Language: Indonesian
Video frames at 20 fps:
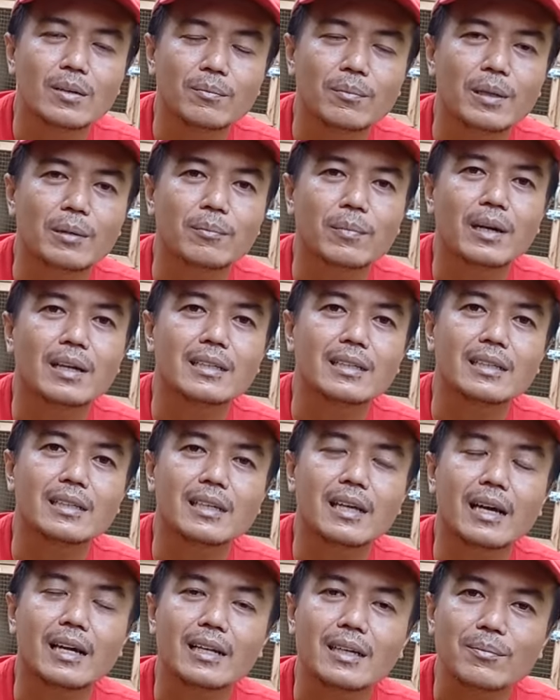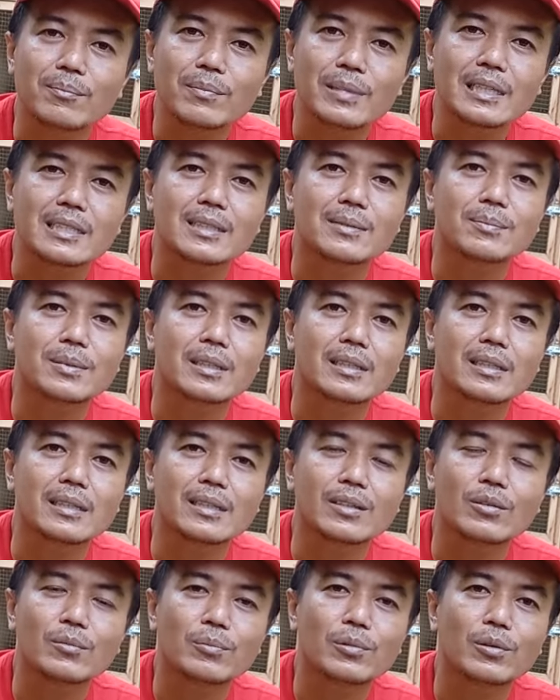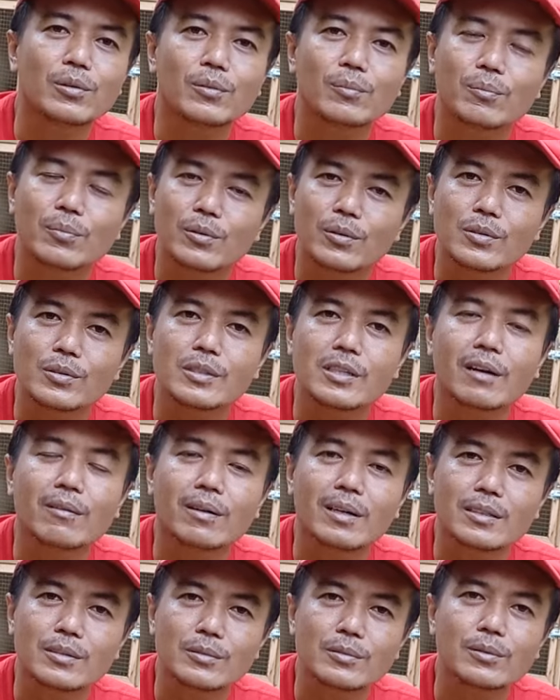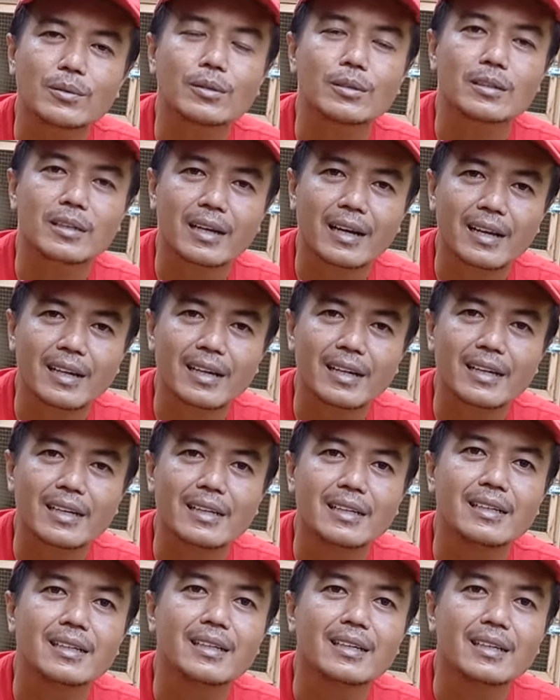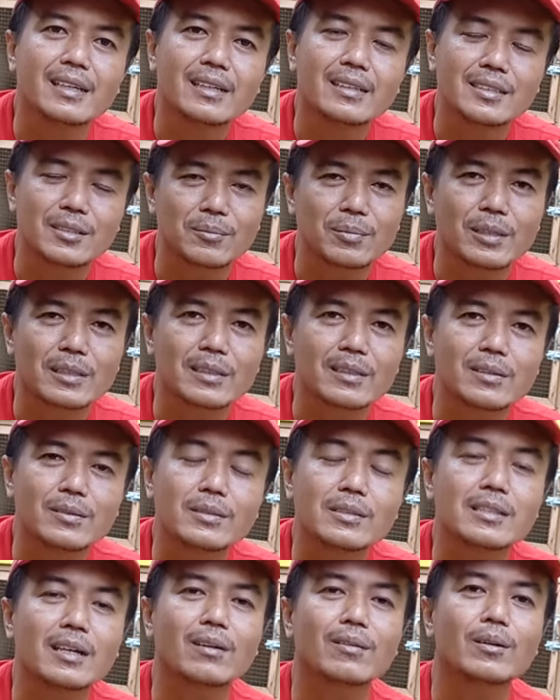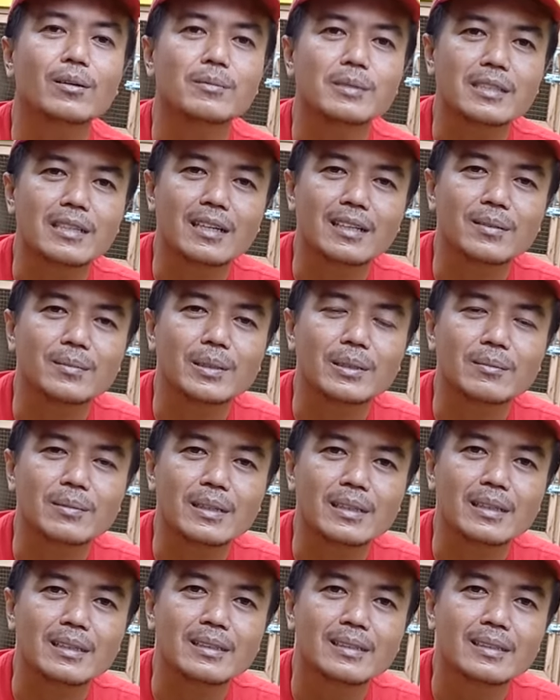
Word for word: merpati endemik seperti kupu-kupu, Jawa sungut, kre, seperti itu insya Allah bisa teman-teman.